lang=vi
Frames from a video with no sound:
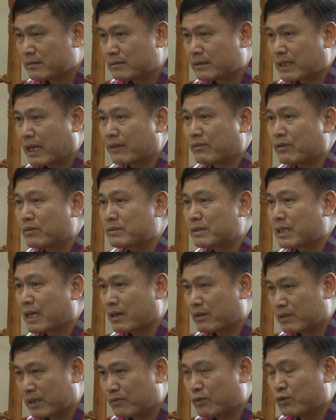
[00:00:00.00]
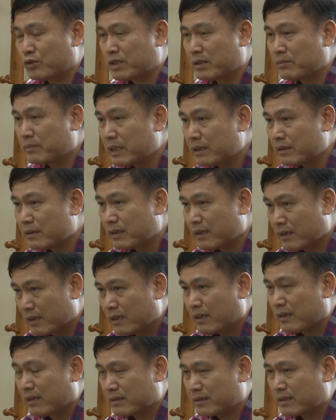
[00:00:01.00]
giải phong trào thành phố Hồ Chí Minh
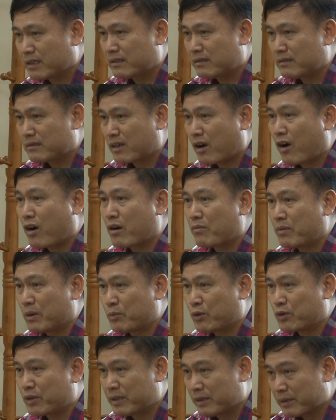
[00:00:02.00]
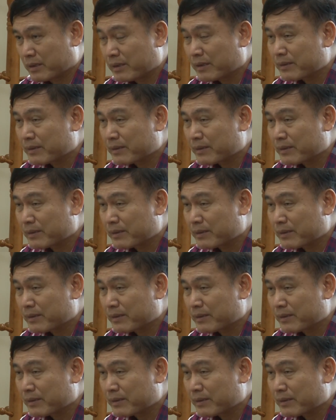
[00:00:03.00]
ở sân cỏ để một người